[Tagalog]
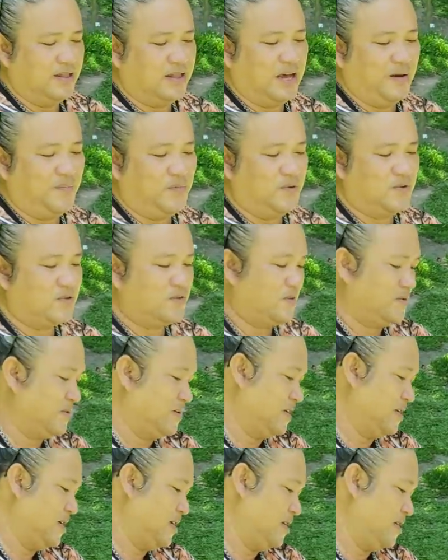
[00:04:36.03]
tapos
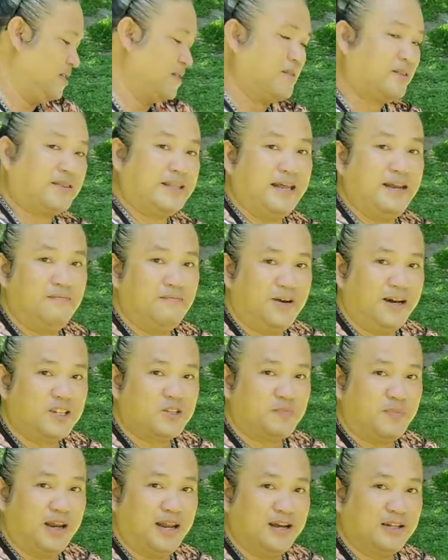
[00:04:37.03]
10
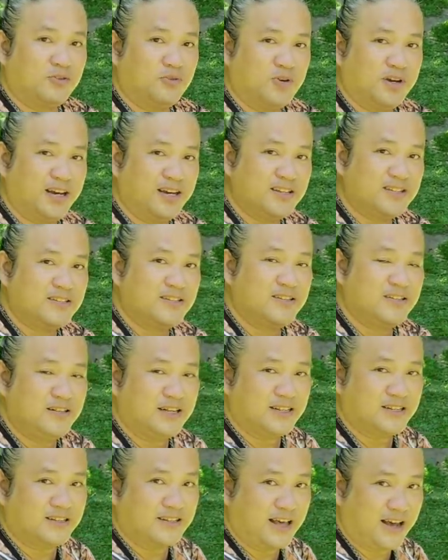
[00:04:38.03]
months pa lang to guys
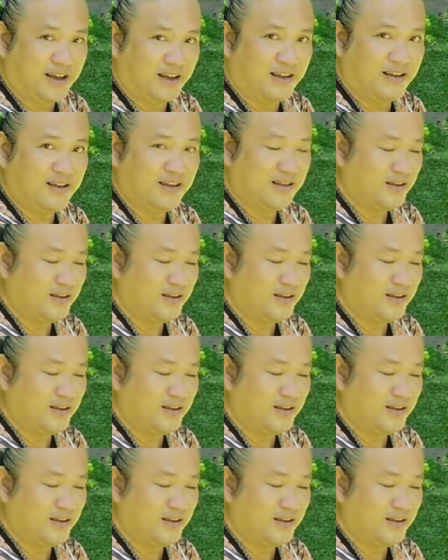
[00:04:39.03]
tas tag